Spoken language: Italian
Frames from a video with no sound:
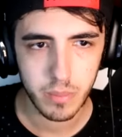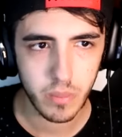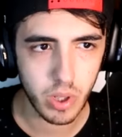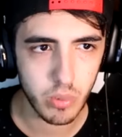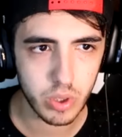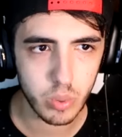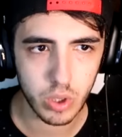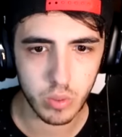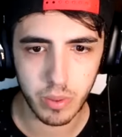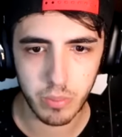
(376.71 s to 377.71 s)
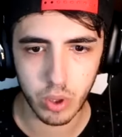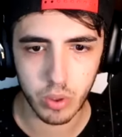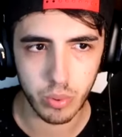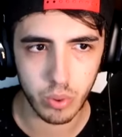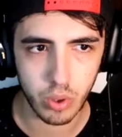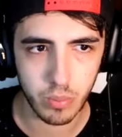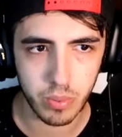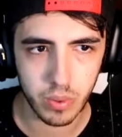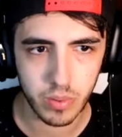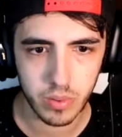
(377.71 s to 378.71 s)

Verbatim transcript: Primo round è durato un po' poco, purtroppo.